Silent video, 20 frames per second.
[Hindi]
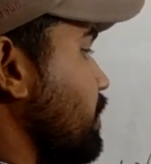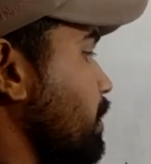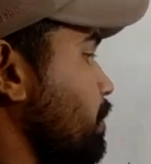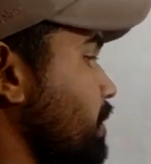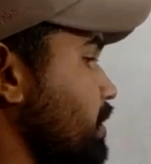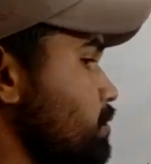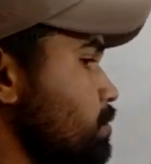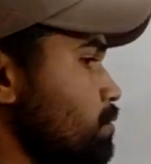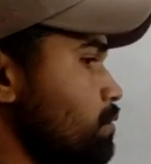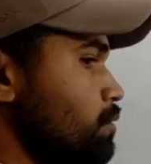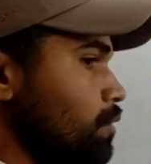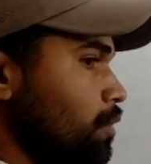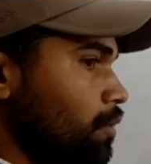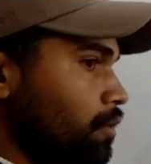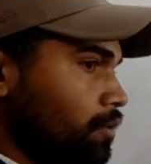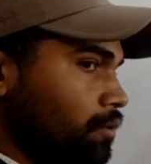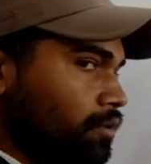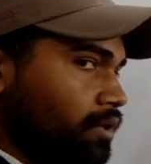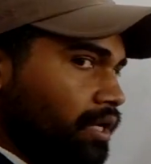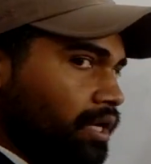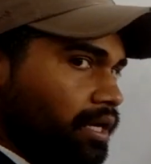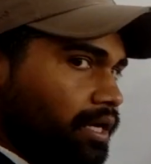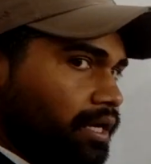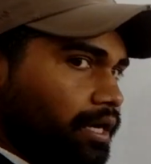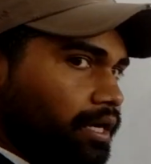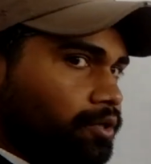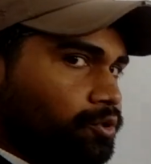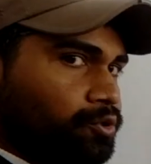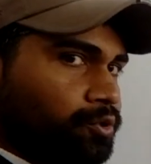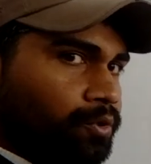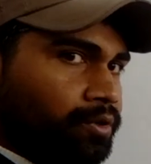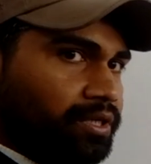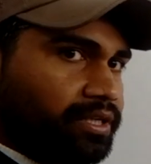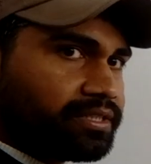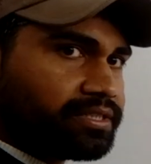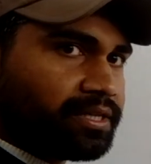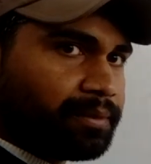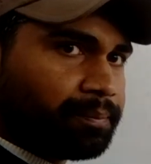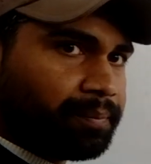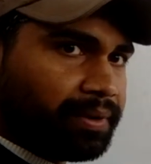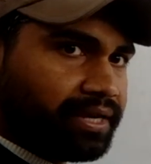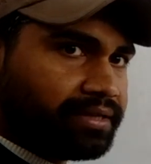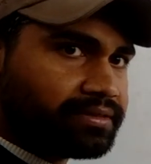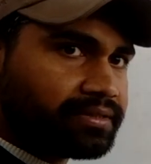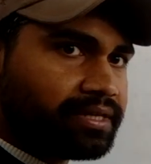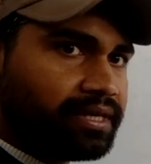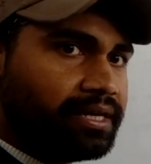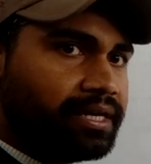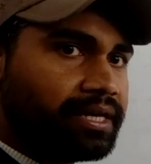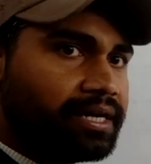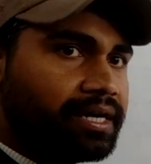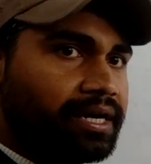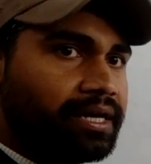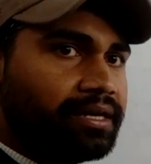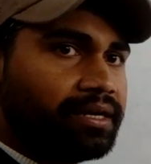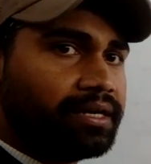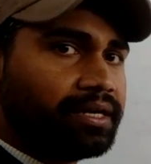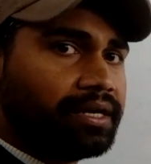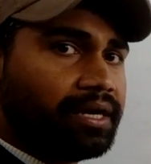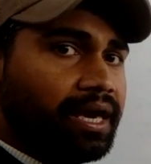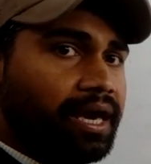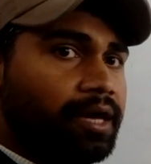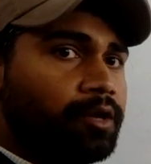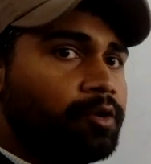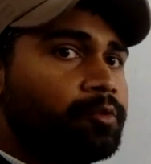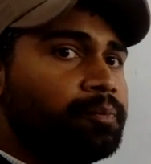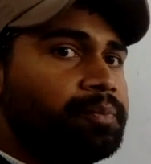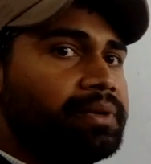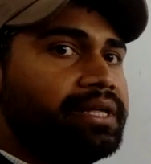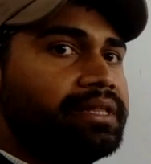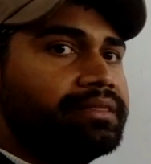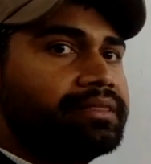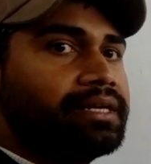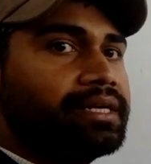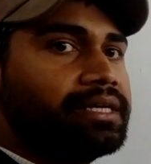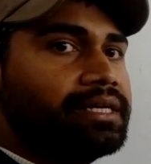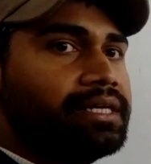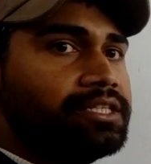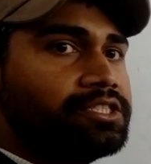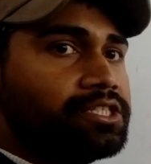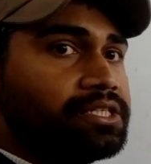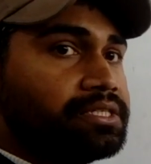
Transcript: भी वस्तु हो एक छोटे से पेन से लेकर एरोप्लेन तक की